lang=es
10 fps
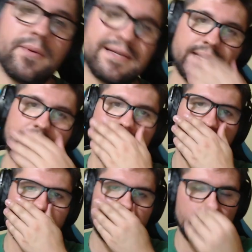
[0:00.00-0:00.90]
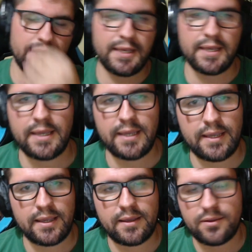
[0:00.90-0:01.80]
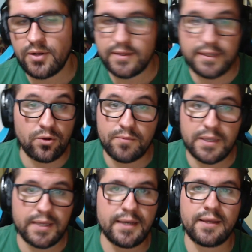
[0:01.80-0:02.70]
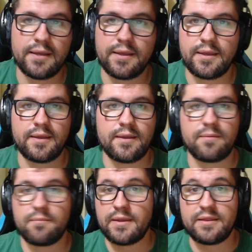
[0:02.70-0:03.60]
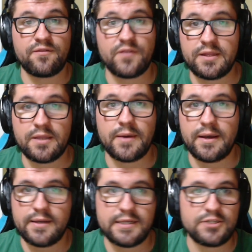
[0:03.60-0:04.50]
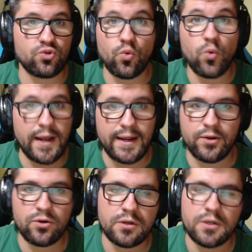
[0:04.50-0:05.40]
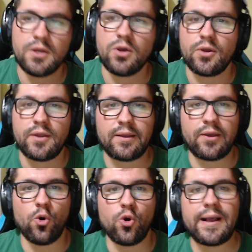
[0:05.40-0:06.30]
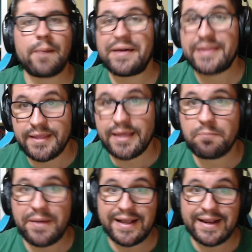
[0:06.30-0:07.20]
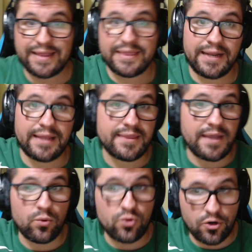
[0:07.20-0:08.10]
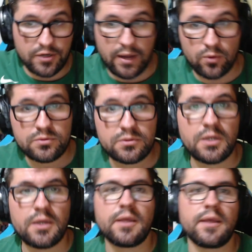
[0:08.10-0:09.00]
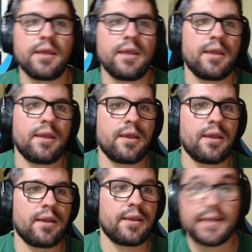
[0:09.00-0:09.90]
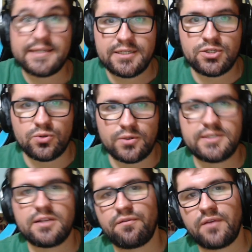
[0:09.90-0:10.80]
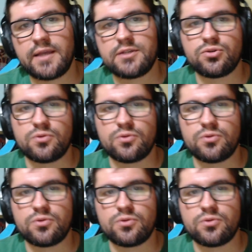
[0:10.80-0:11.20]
que deciros, eh, Jonathan Kumbinga, eh, en definitiva, es un galero con capacidad para crecer hacia un all-round. Eh, ¿Qué es eso? ¿Qué significa eso?